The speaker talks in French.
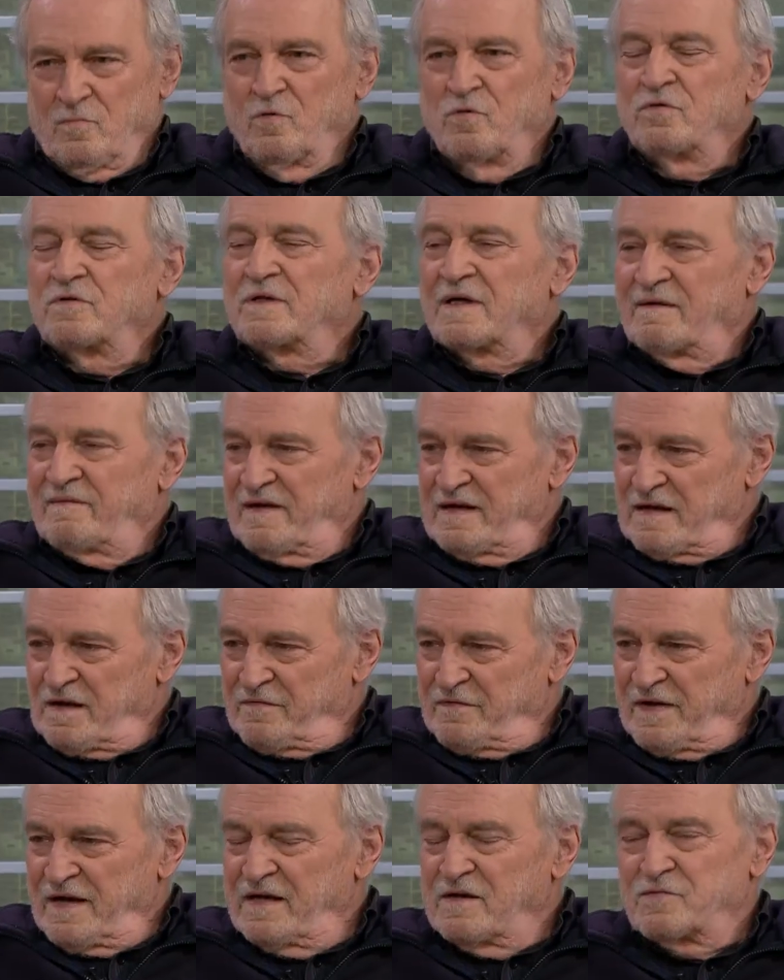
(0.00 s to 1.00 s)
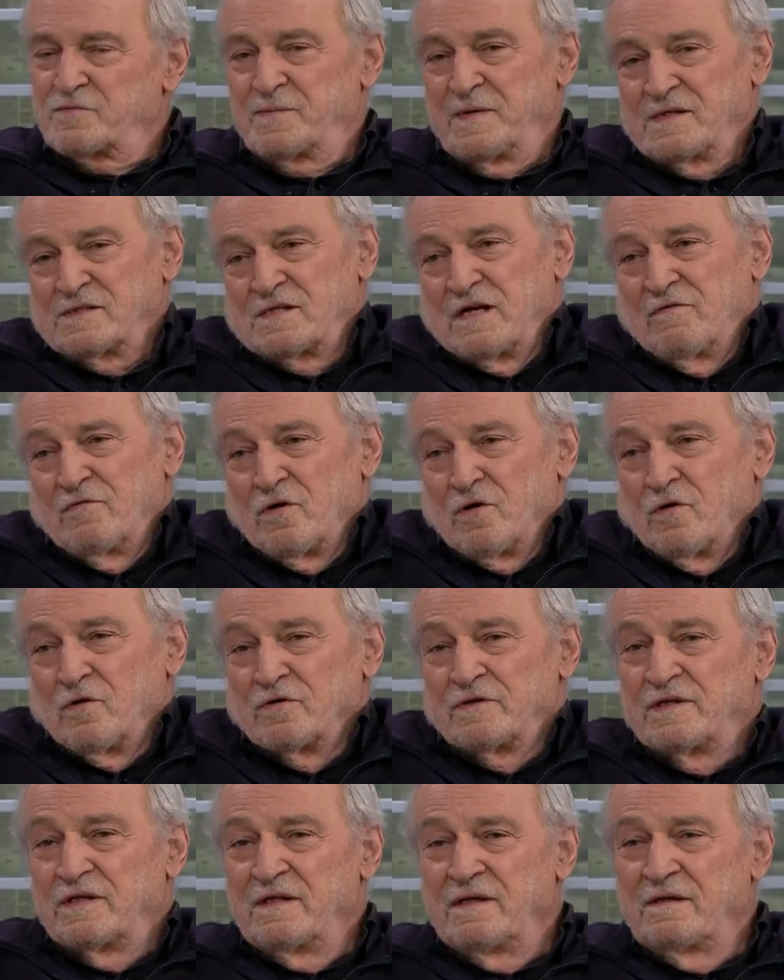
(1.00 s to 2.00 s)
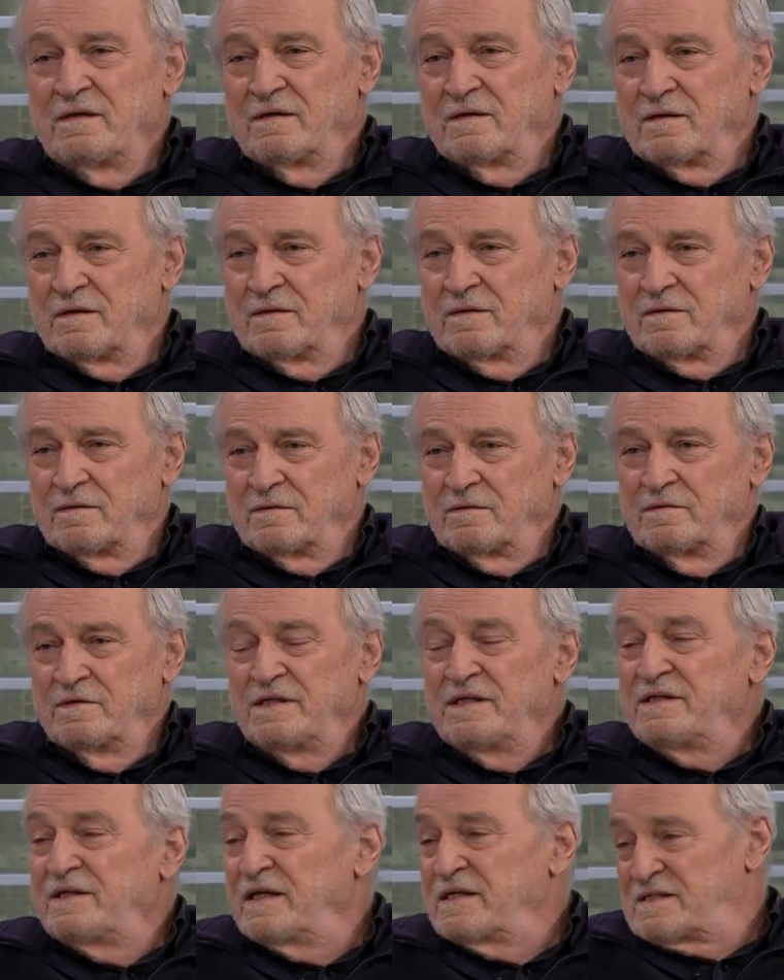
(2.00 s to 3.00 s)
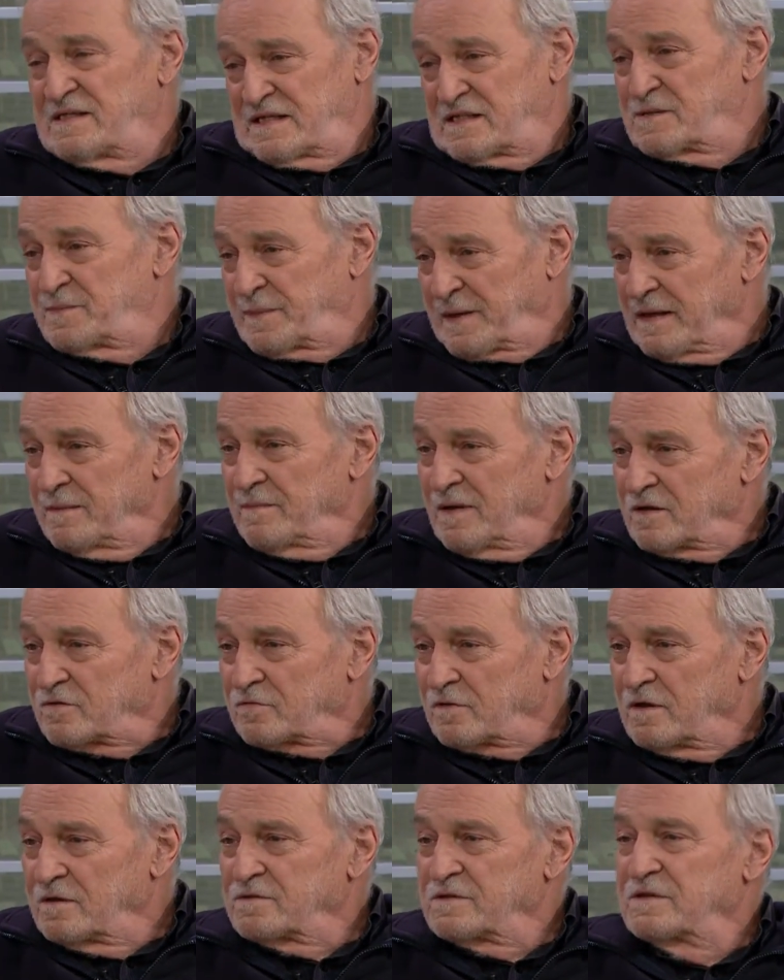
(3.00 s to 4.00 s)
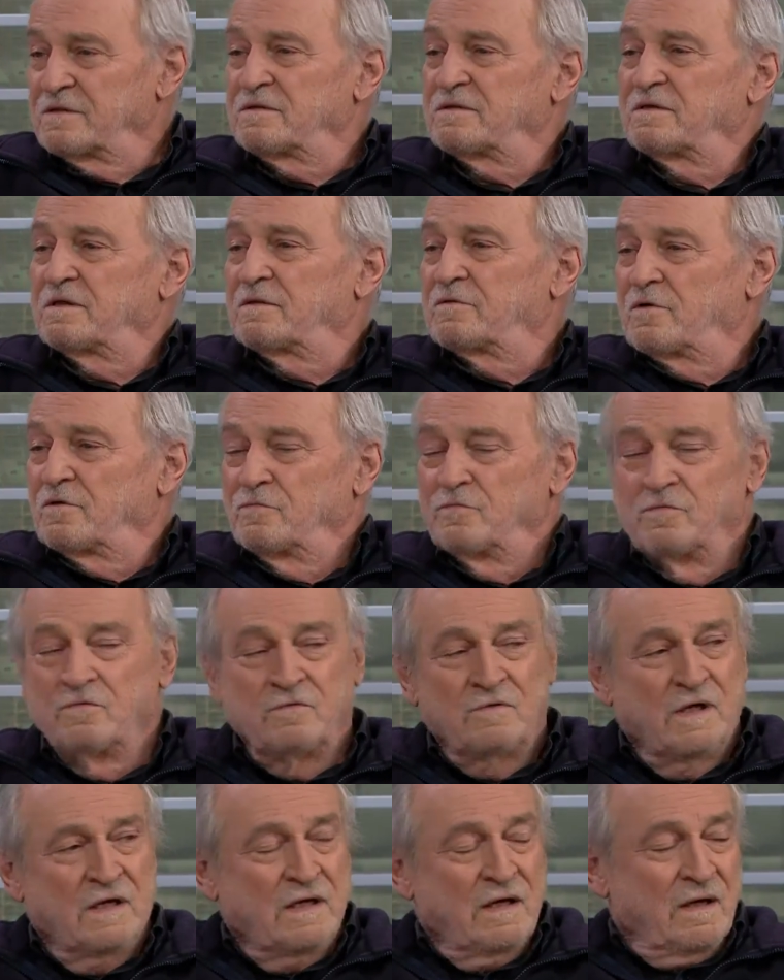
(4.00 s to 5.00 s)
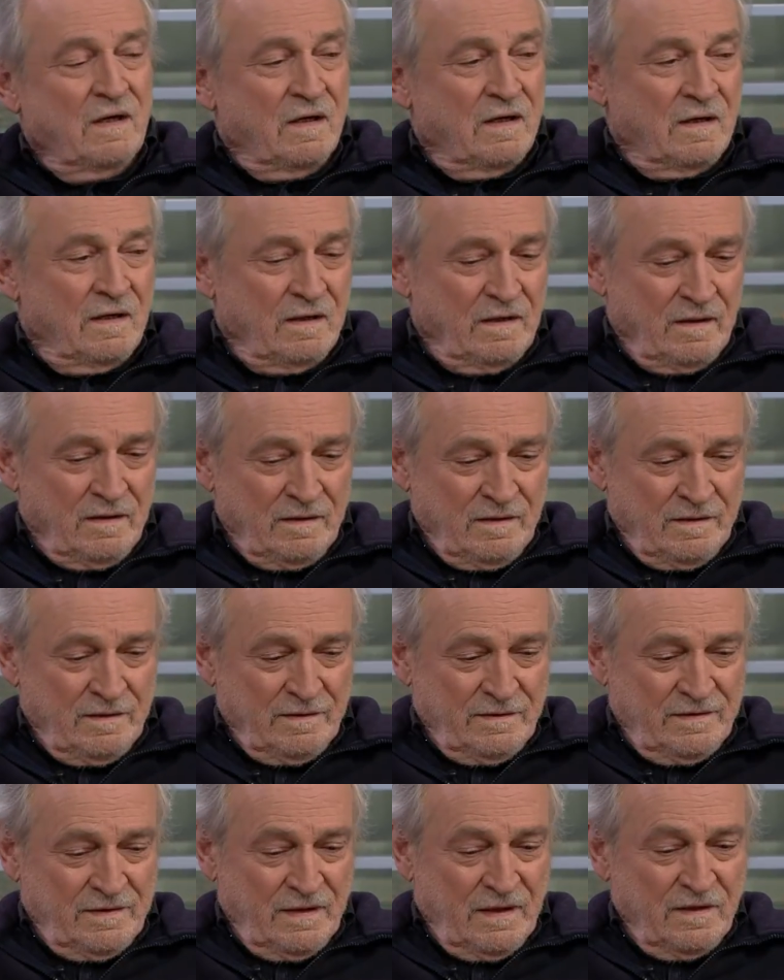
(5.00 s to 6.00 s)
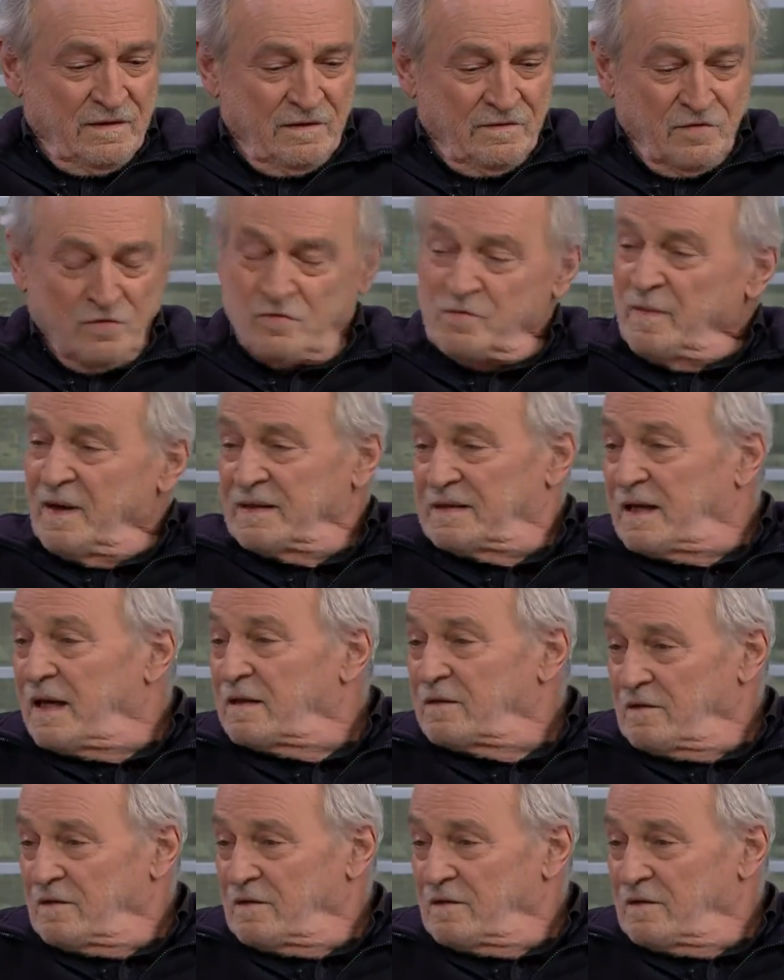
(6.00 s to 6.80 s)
beaucoup de travail à faire. Je pense que la volonté, euh, l'idée s'exprime, en tout cas, c'est connu. Euh, il y a un documentaire